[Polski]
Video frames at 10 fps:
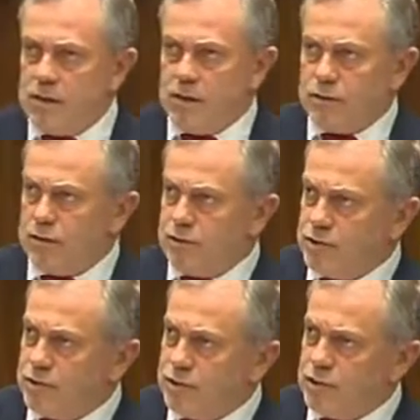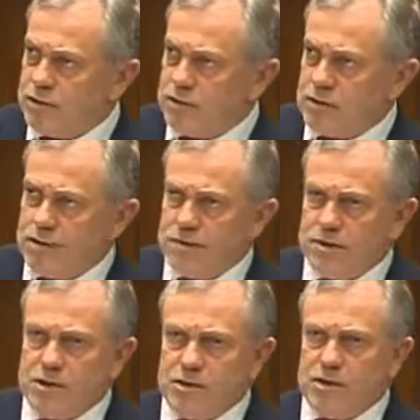Otóż rząd
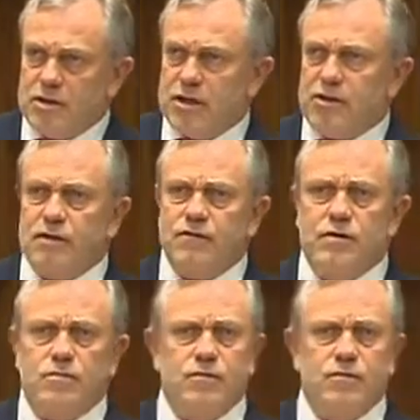jeszcze nie tak dawno